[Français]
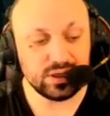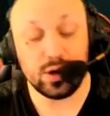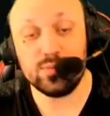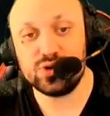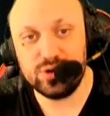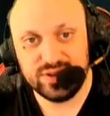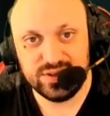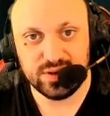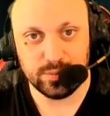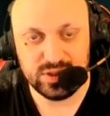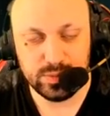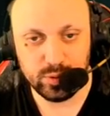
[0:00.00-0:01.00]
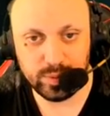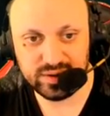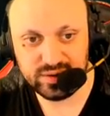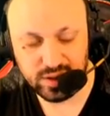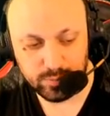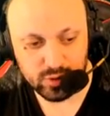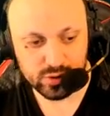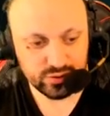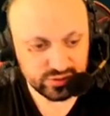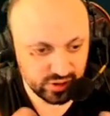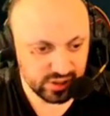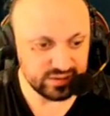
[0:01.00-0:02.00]
comme je le disais un petit peu précédemment, est le
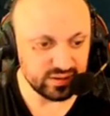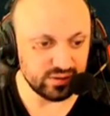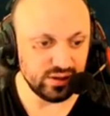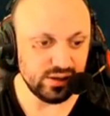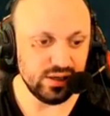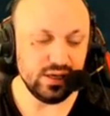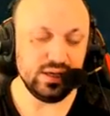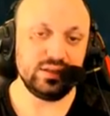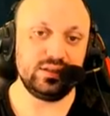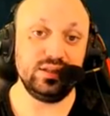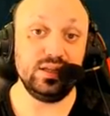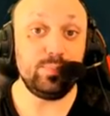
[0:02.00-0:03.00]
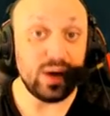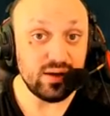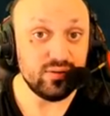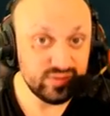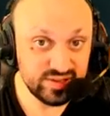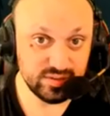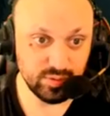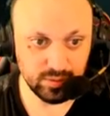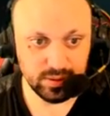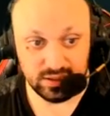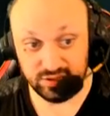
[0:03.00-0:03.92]
seul éternel qui n'est pas visible.